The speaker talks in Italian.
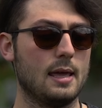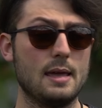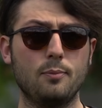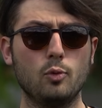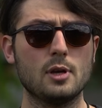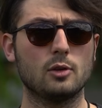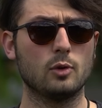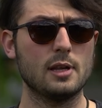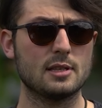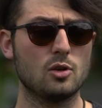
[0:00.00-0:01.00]

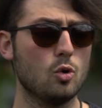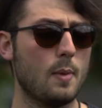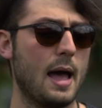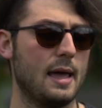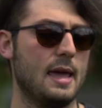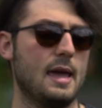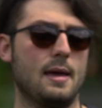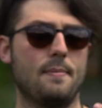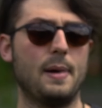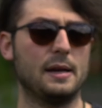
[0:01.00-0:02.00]
impugnatura in schiuma e
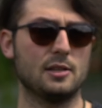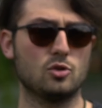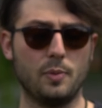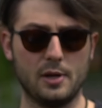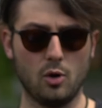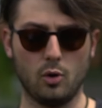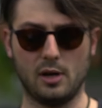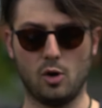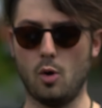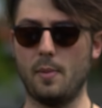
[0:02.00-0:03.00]
parte
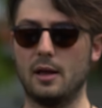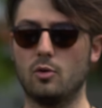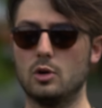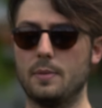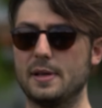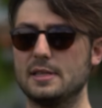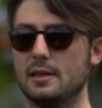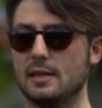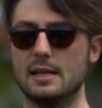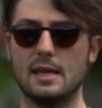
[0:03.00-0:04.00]
superiore come alcuni
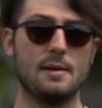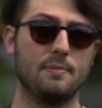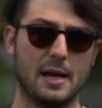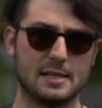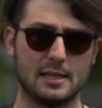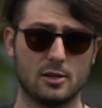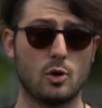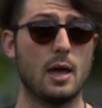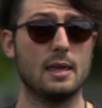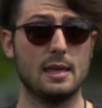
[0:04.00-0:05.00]
pezzettini in plastica,
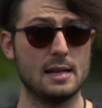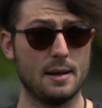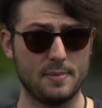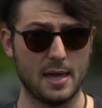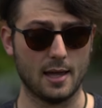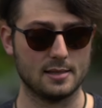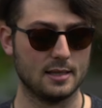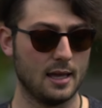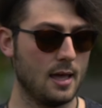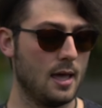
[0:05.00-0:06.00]
cioè in
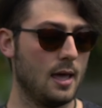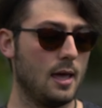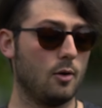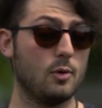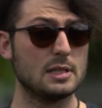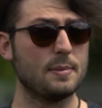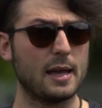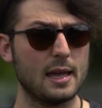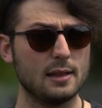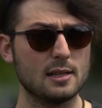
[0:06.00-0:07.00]
ABS. Queste
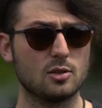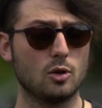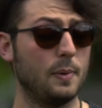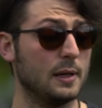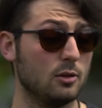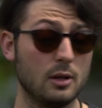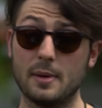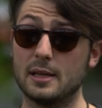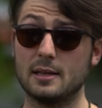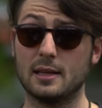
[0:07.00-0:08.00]
bacchette sono
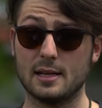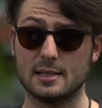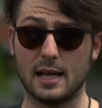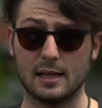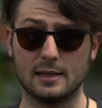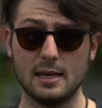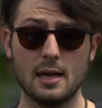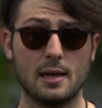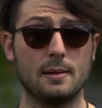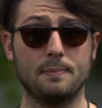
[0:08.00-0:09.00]
particolarmente interessanti
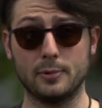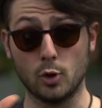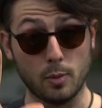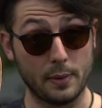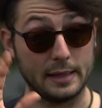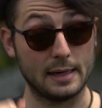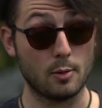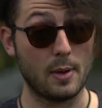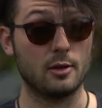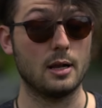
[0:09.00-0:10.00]
e dopo
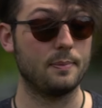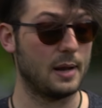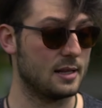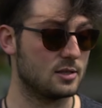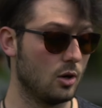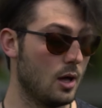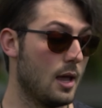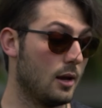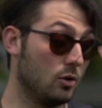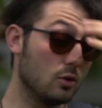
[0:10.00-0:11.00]
parleremo meglio del prezzo,
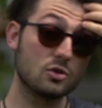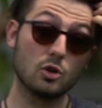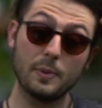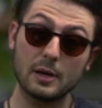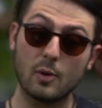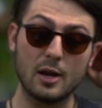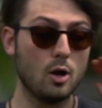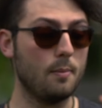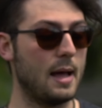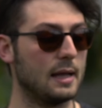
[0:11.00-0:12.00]
non solo per
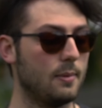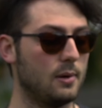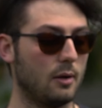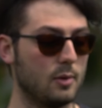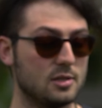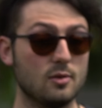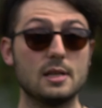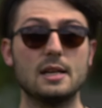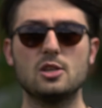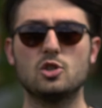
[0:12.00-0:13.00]
quello ma anche per una questione
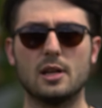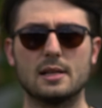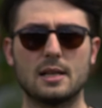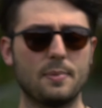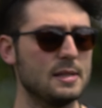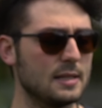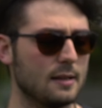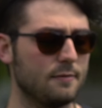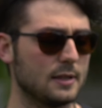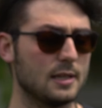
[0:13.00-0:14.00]
di leggerezza.
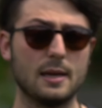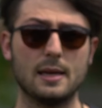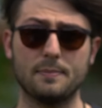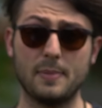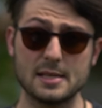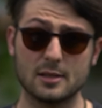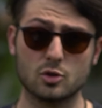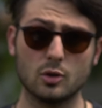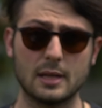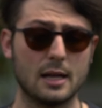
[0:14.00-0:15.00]
Pensate infatti che pesano
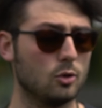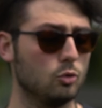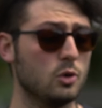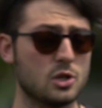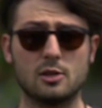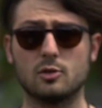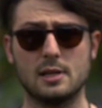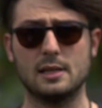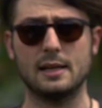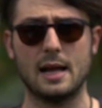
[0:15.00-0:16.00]
soltanto
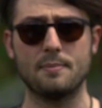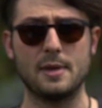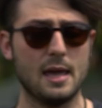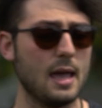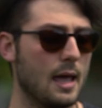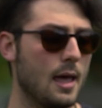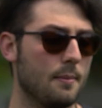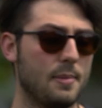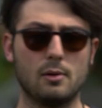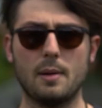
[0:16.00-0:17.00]
230 grammi e
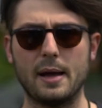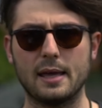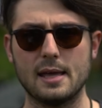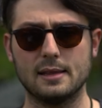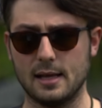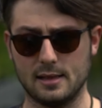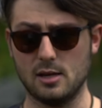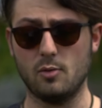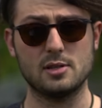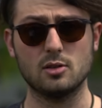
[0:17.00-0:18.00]
per una bacchetta
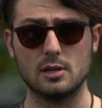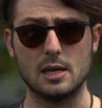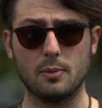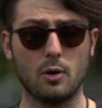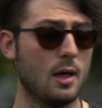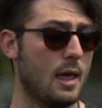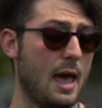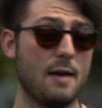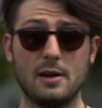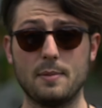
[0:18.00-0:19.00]
di questo tipo
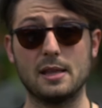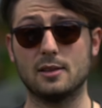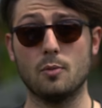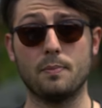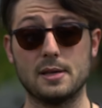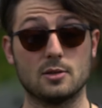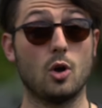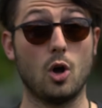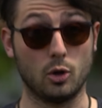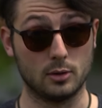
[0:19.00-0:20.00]
è veramente un
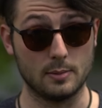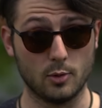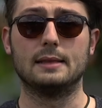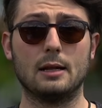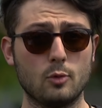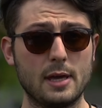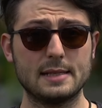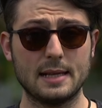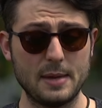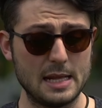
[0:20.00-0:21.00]
peso ottimo. La
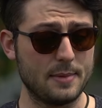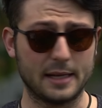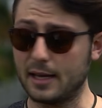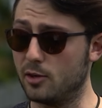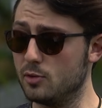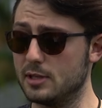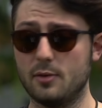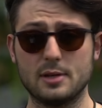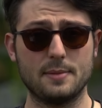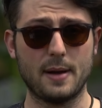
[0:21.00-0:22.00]
lunghezza minima da chiuse
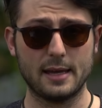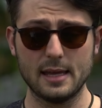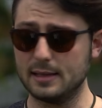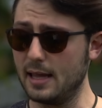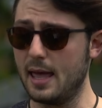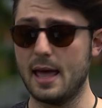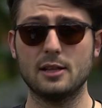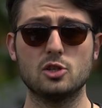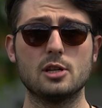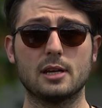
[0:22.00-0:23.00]
queste bacchette è
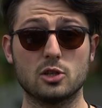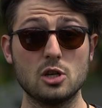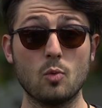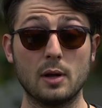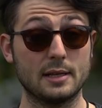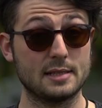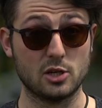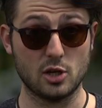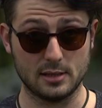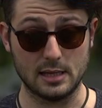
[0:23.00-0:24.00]
di circa 56
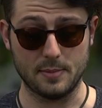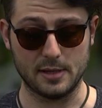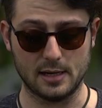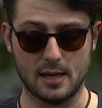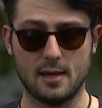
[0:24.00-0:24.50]
cm